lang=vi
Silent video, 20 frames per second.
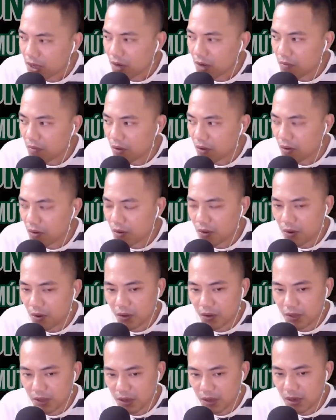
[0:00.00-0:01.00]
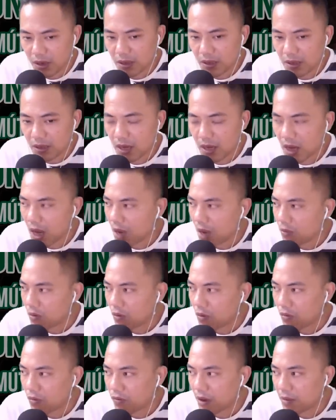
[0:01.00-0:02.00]
Sau một hồi hồi tưởng,
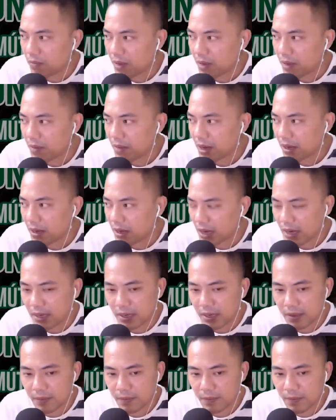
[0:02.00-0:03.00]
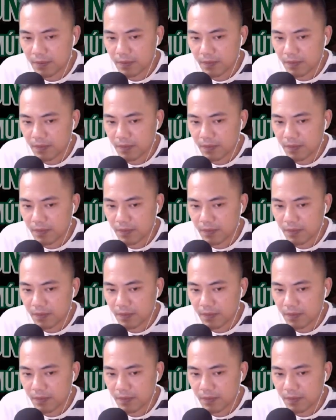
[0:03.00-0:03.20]
ông cụ Phong mới mở lời.